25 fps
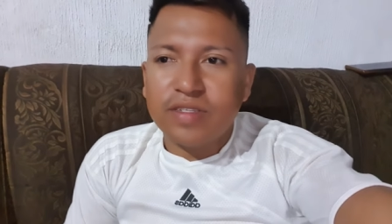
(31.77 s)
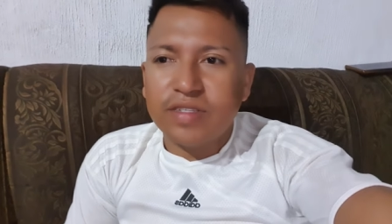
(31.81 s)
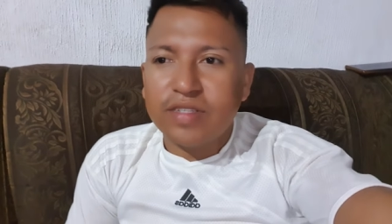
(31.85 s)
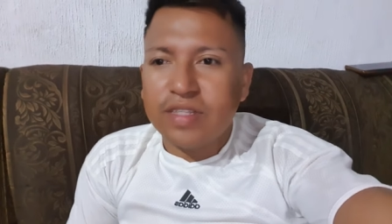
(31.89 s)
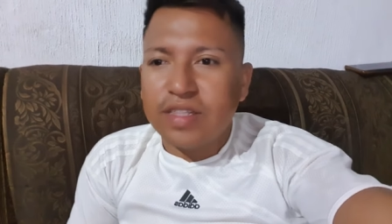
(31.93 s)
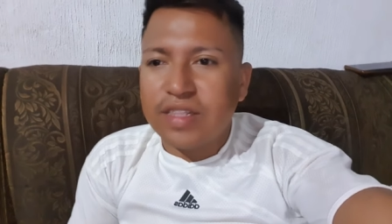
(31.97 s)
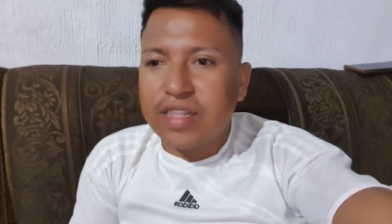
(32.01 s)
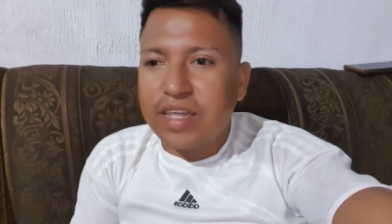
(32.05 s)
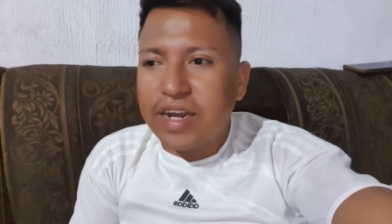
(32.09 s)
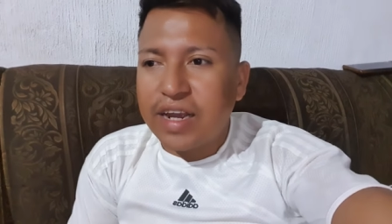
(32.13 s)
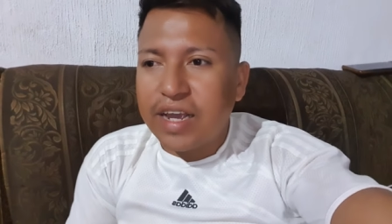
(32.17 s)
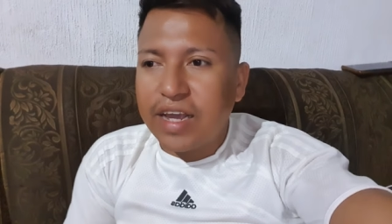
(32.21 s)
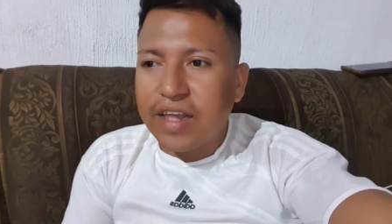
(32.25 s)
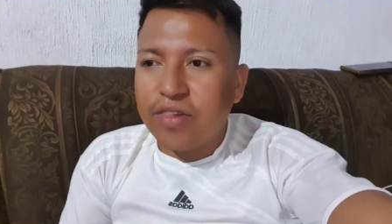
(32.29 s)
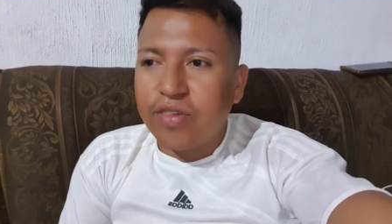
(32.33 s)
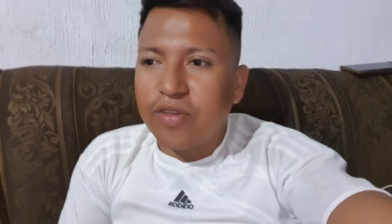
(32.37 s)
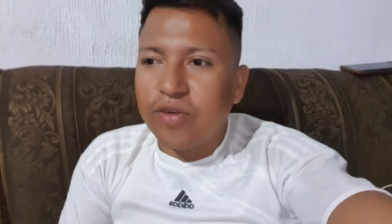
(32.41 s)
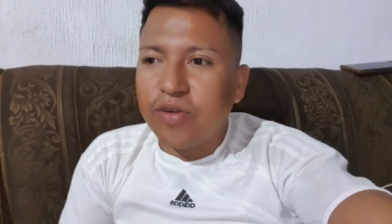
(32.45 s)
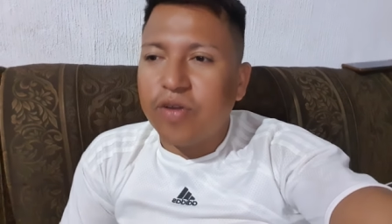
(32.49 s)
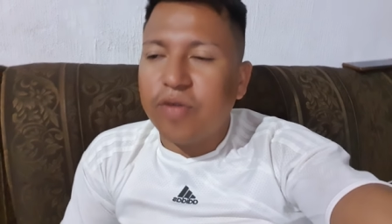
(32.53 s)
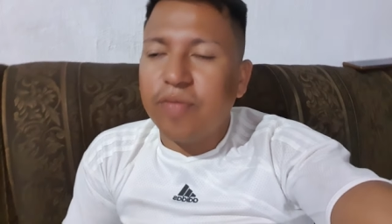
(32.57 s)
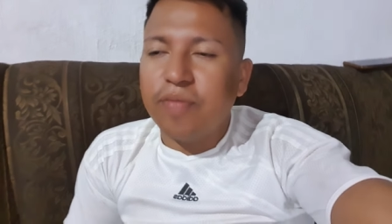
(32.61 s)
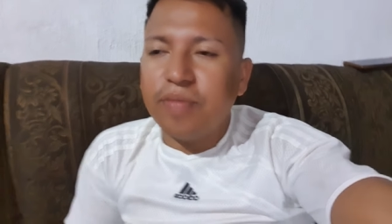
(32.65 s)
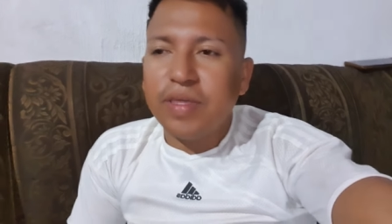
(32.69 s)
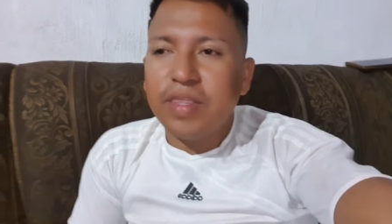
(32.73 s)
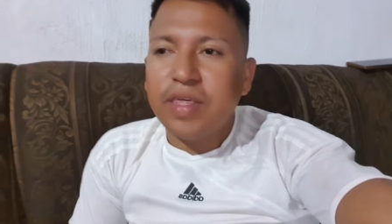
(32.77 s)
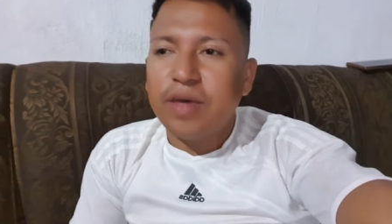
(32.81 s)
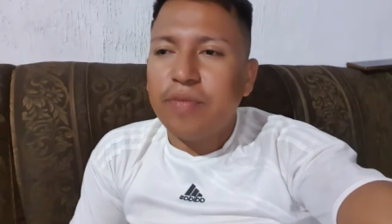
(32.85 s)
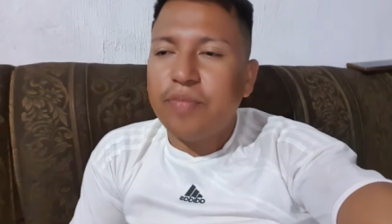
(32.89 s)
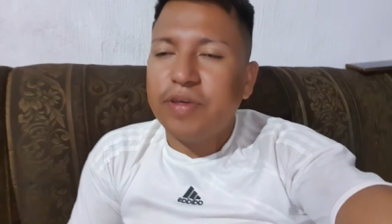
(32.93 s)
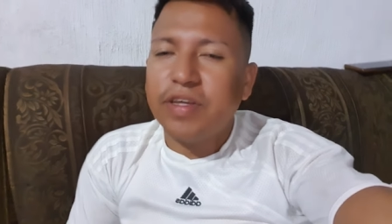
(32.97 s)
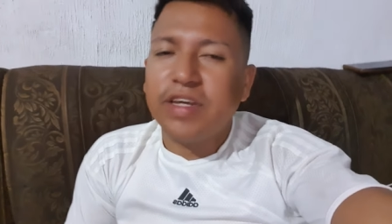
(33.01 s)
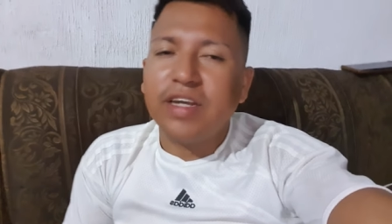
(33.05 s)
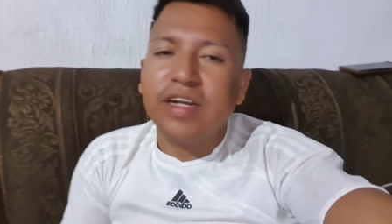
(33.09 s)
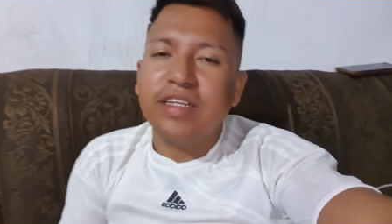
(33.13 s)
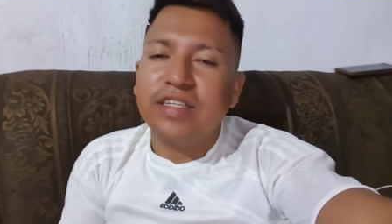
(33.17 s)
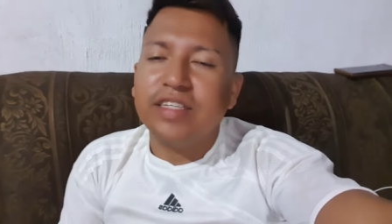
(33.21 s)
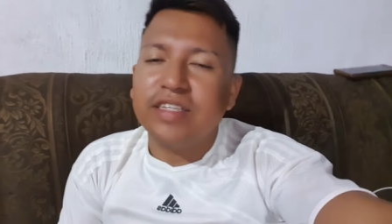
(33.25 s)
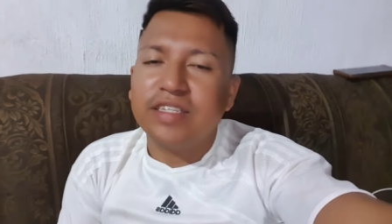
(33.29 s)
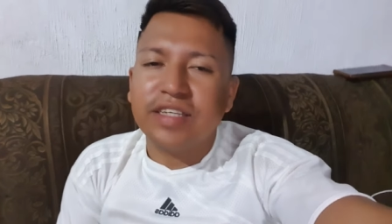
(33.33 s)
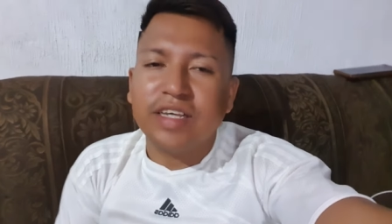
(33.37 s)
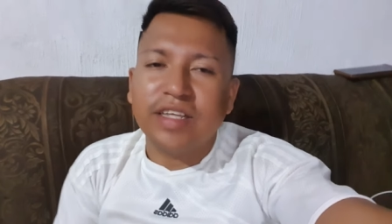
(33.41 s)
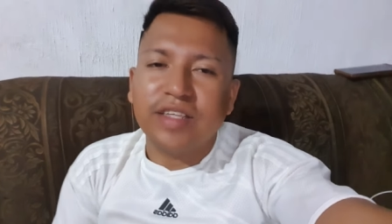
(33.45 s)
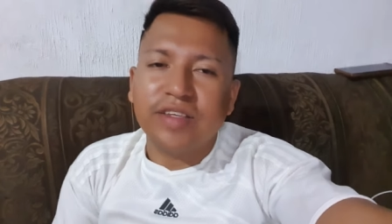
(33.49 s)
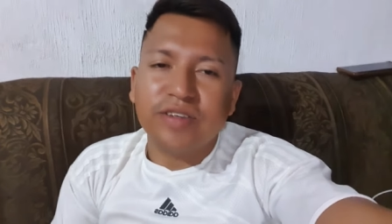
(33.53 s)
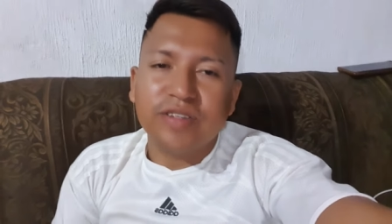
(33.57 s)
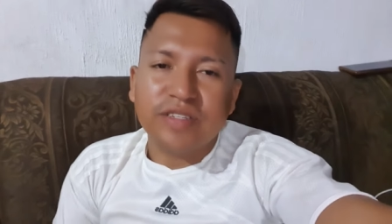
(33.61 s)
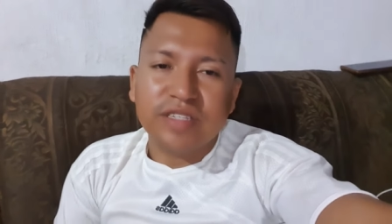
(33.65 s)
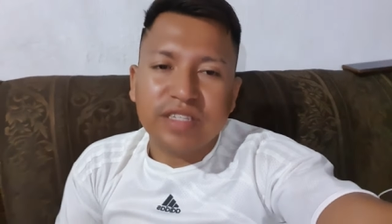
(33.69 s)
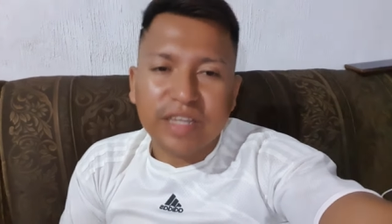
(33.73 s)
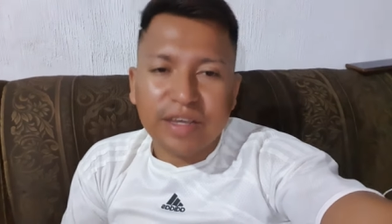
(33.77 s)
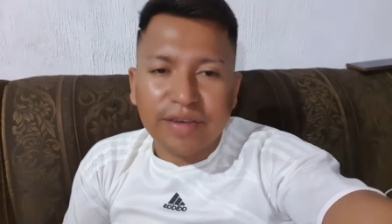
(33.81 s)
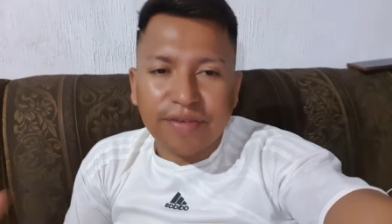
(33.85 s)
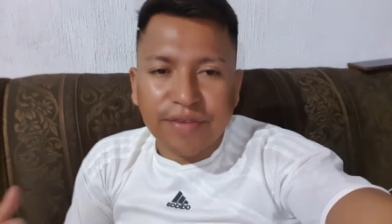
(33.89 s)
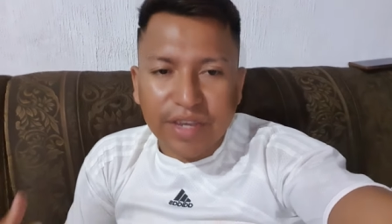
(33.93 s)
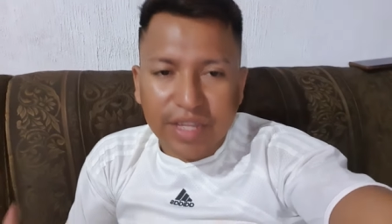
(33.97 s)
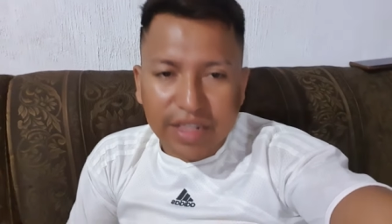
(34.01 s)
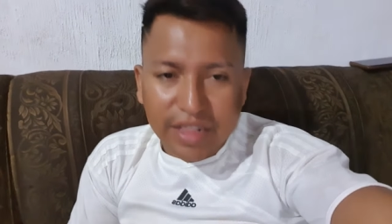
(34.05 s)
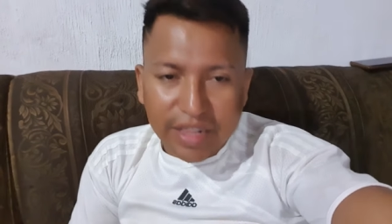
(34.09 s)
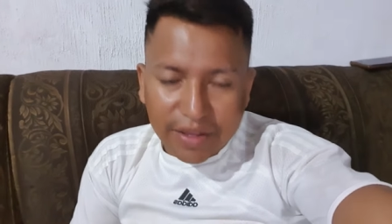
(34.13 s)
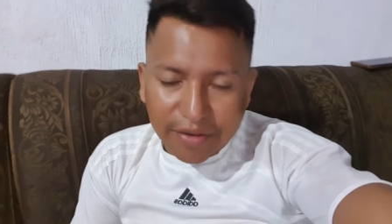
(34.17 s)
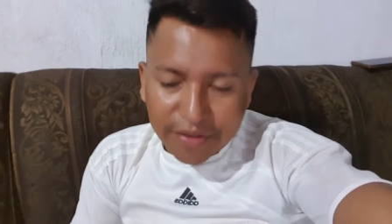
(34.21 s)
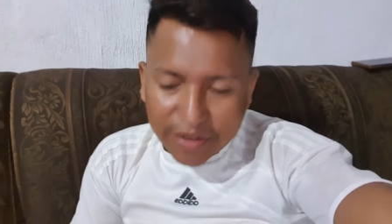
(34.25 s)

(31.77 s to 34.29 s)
entregando comida, pues gracias a Dios se vende